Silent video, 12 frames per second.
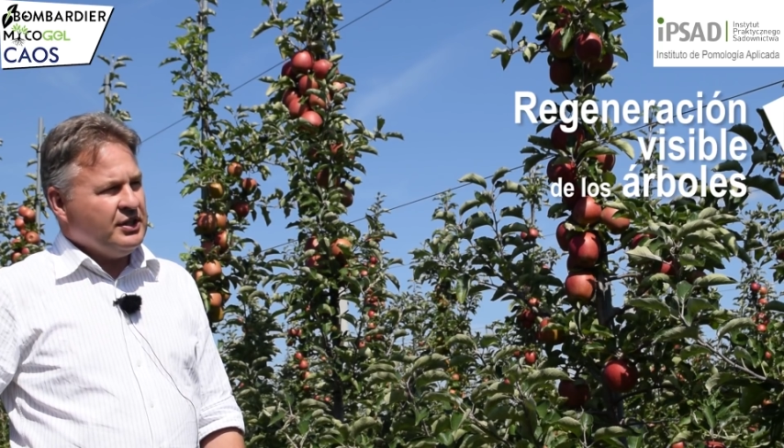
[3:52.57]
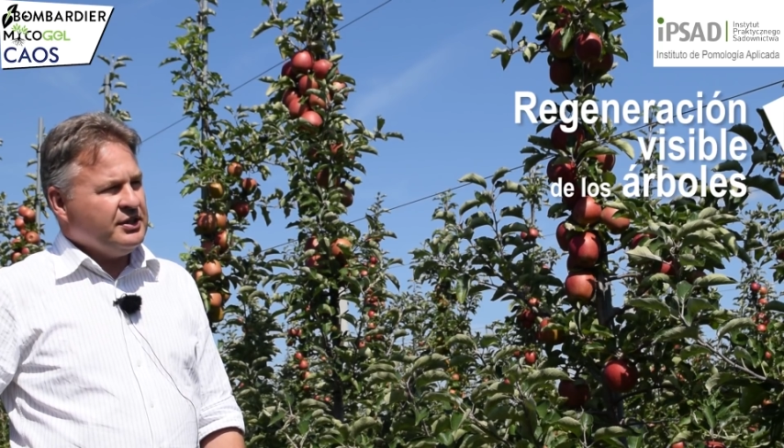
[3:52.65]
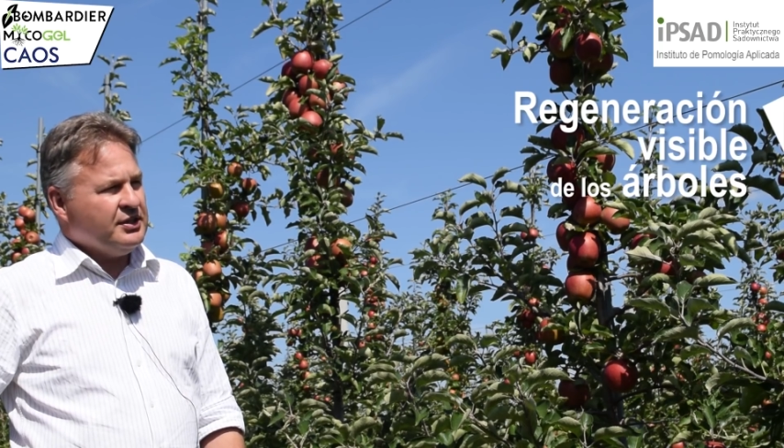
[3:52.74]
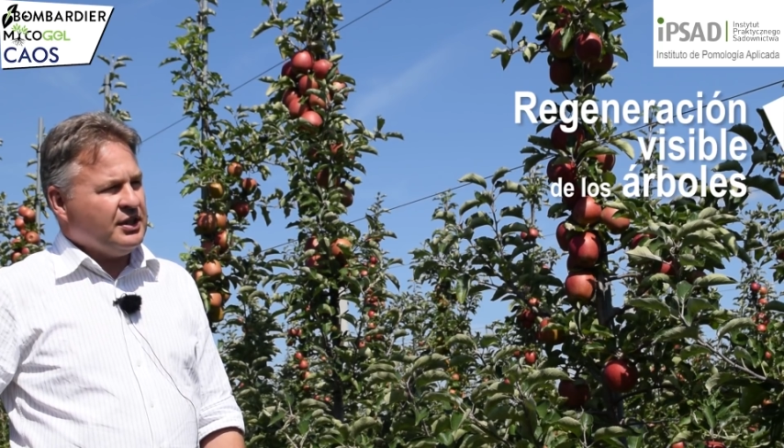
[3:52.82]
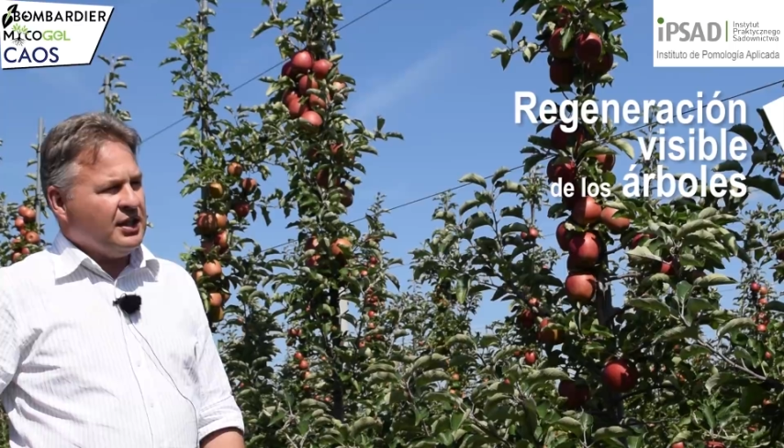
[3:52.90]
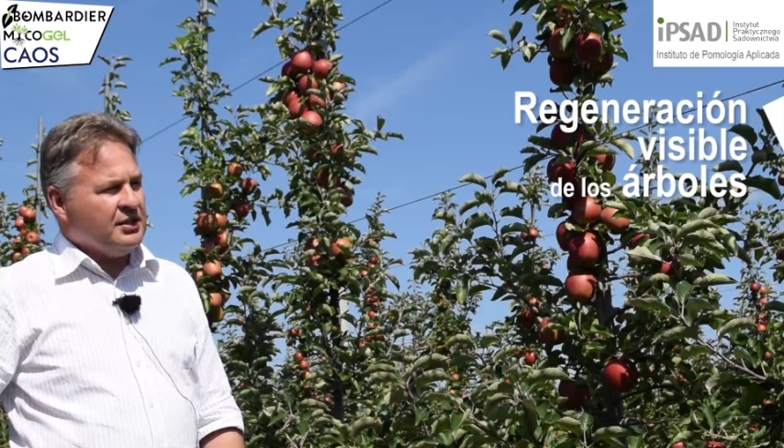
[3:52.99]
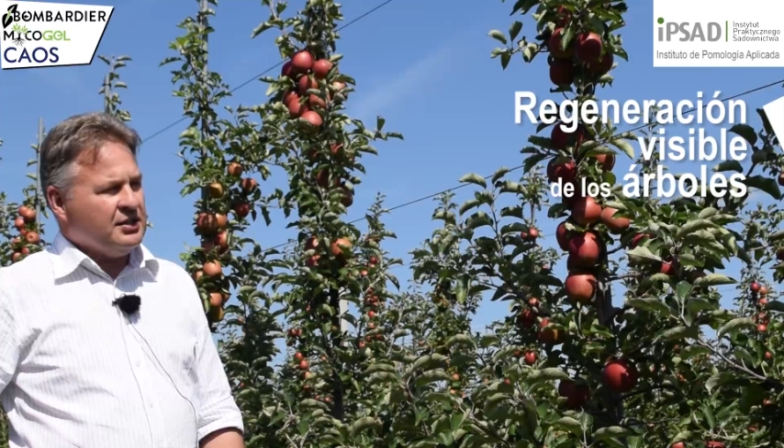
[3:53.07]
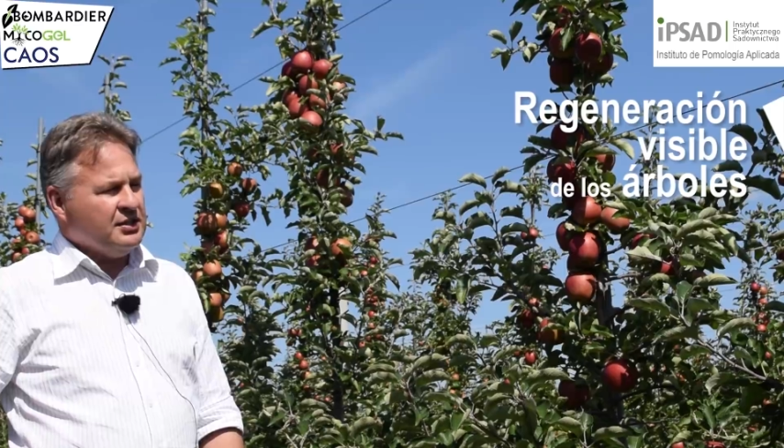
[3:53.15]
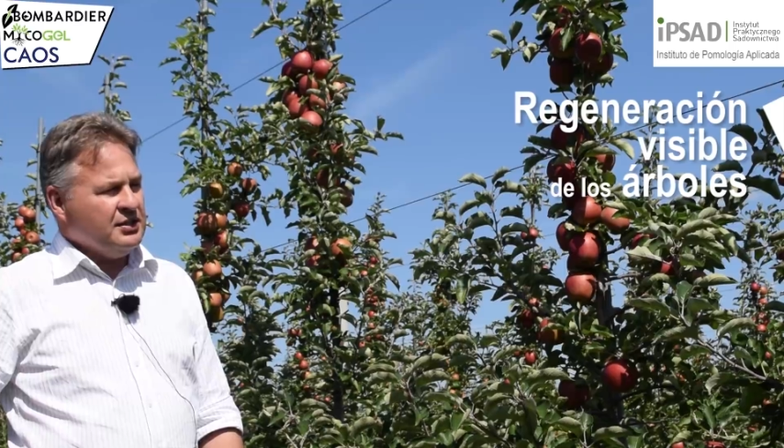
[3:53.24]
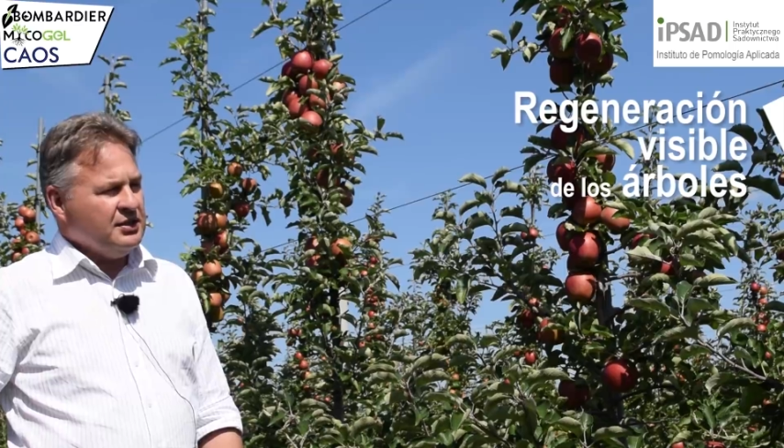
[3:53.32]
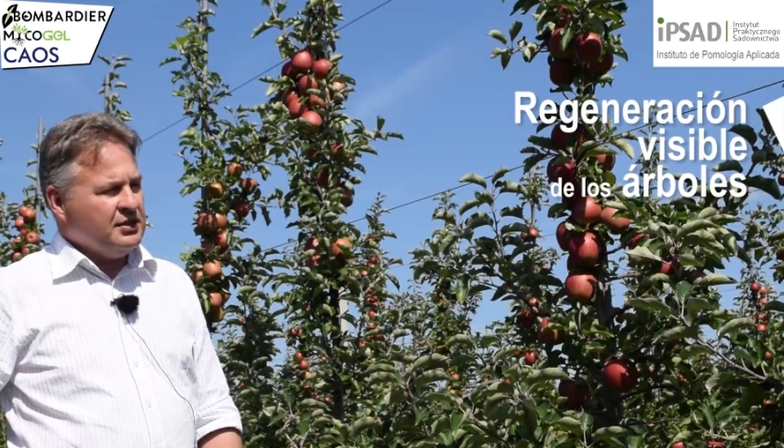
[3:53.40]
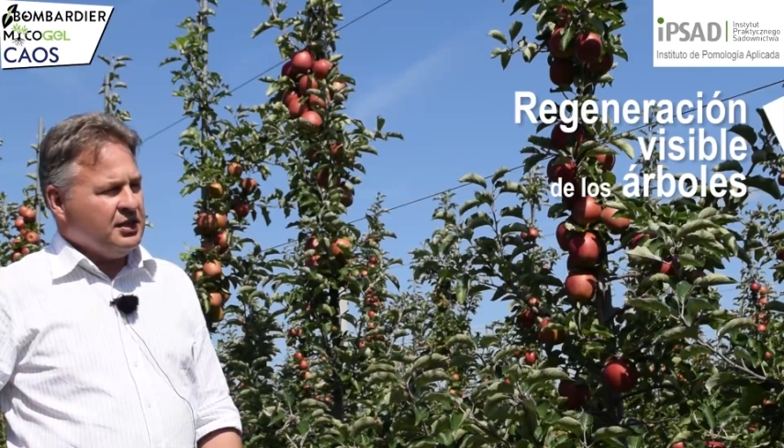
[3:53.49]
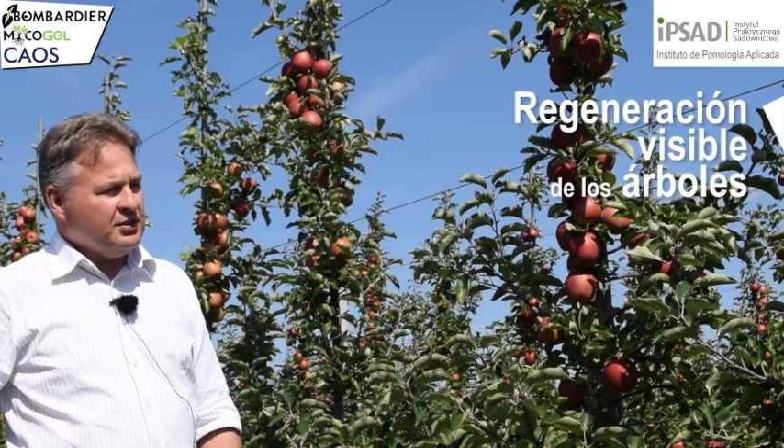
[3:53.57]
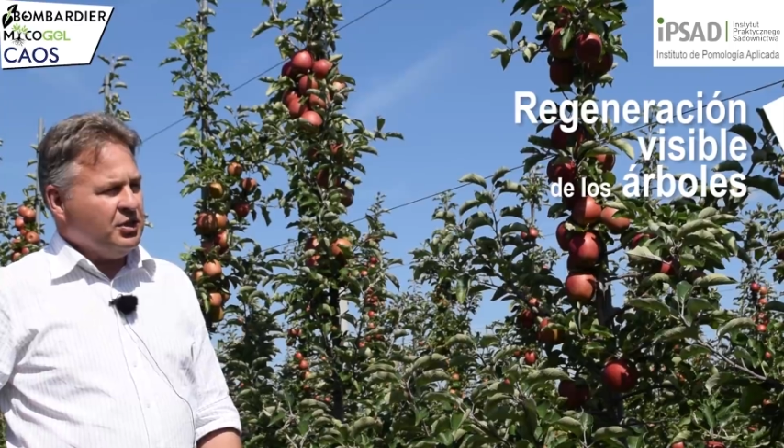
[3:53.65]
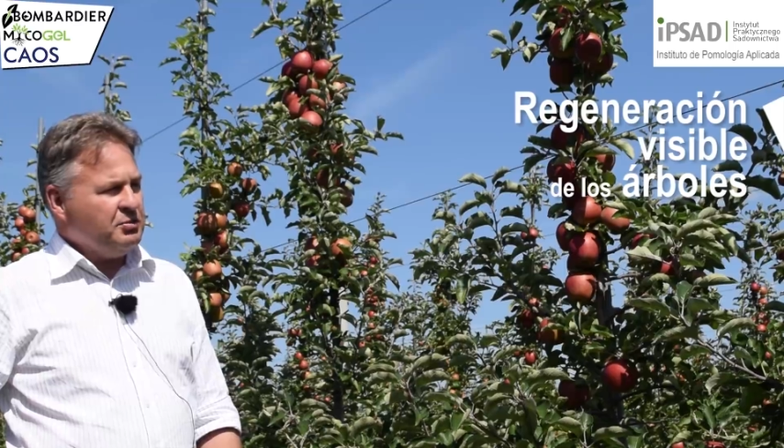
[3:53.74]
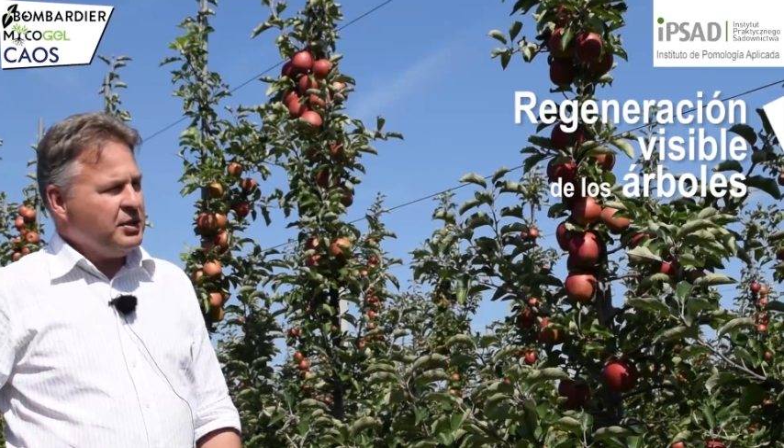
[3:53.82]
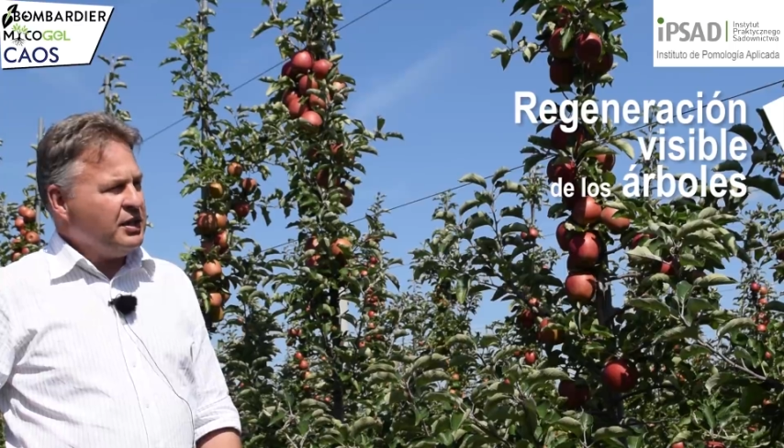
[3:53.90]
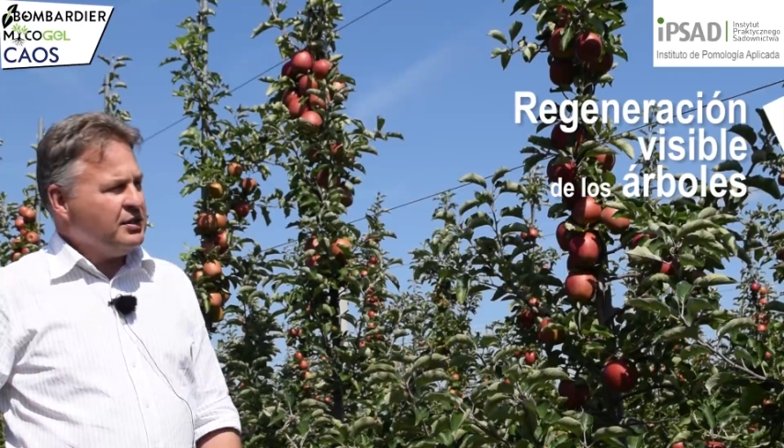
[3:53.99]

es más visible. Dentro de